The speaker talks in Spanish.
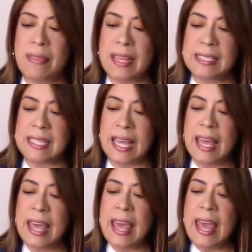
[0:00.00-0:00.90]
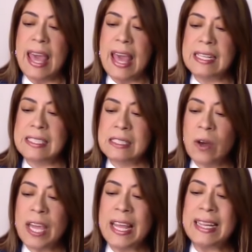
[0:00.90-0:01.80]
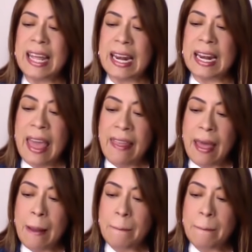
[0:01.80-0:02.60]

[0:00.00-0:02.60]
Dice, estoy internada,